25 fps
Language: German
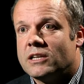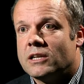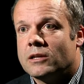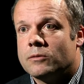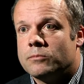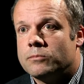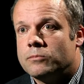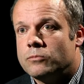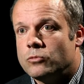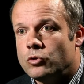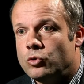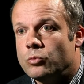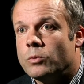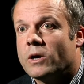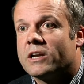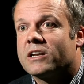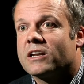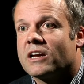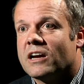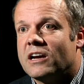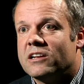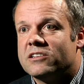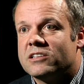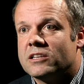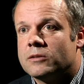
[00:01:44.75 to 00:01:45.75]
der über
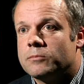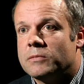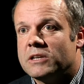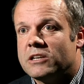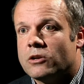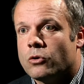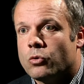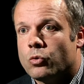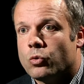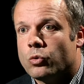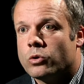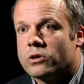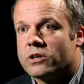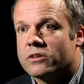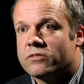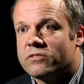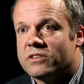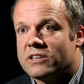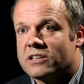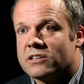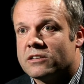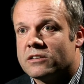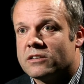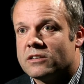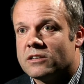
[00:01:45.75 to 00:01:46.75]
30 Meter hoch
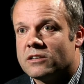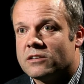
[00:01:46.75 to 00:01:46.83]
gewesen